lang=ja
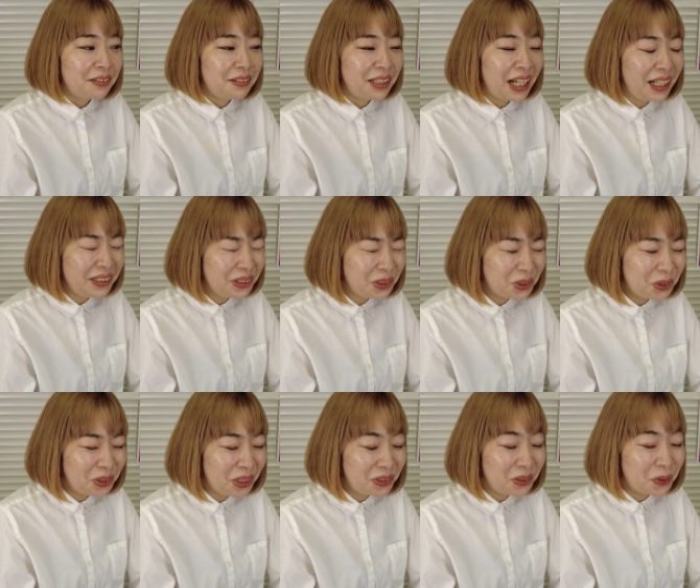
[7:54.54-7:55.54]
なん
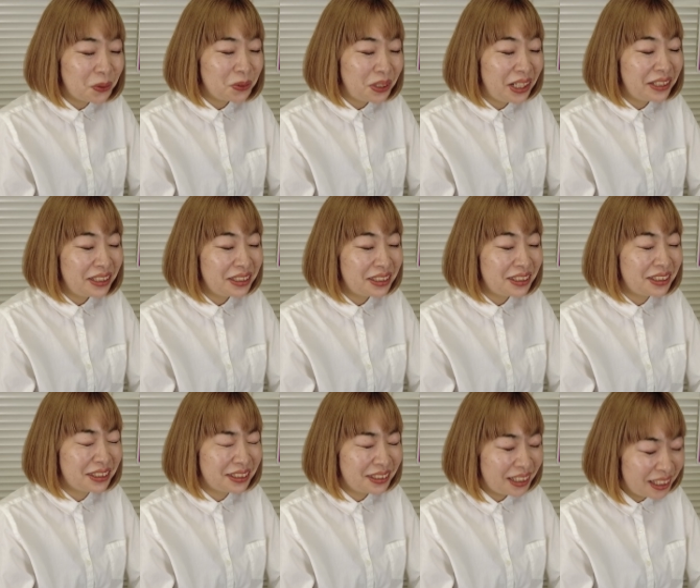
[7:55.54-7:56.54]
となくこの話
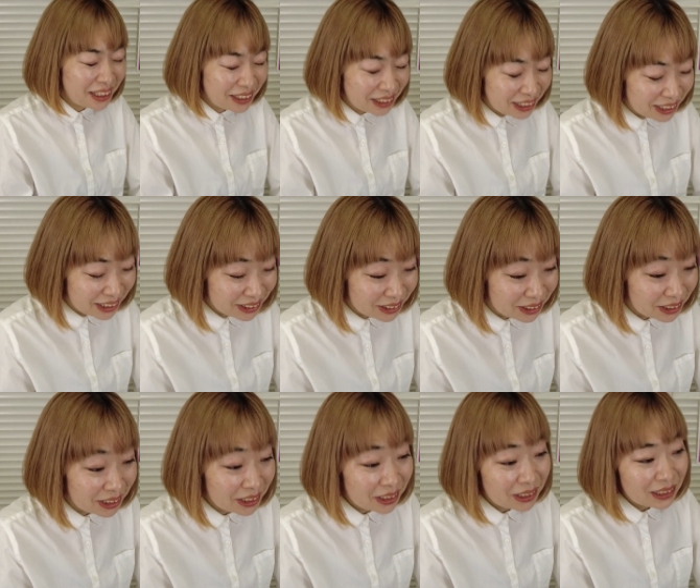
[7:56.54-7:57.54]
すげえなーっ
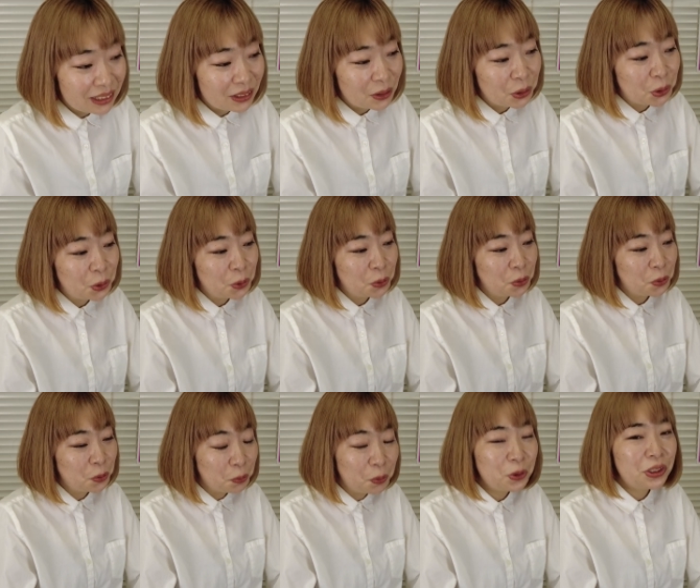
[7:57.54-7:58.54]
て
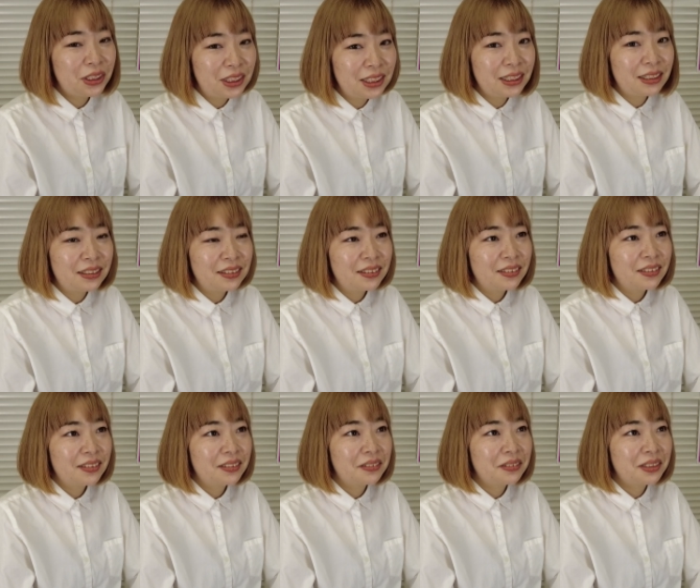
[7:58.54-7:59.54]
思いに、
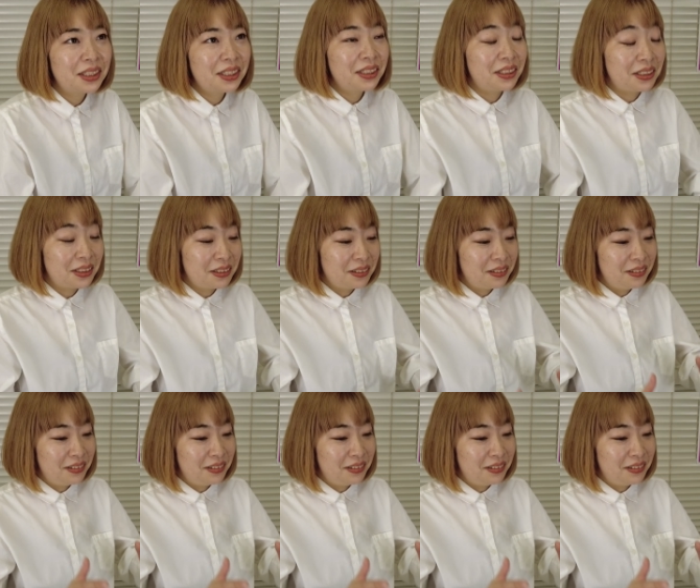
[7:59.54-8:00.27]
ぜひ